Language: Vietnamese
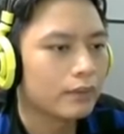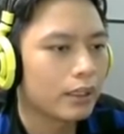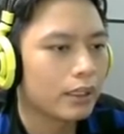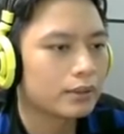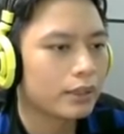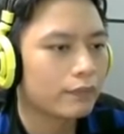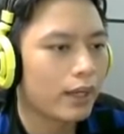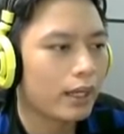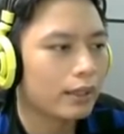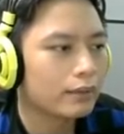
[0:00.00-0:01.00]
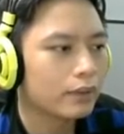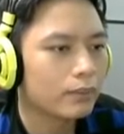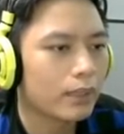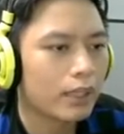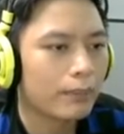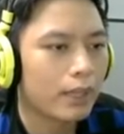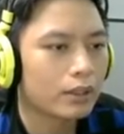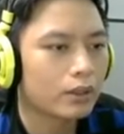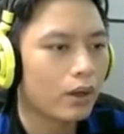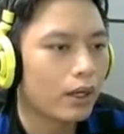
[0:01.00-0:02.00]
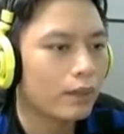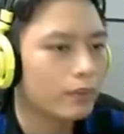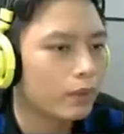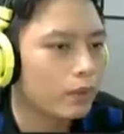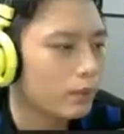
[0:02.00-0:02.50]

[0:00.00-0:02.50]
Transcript: và x giật về và nó bật Amnet rồi và tình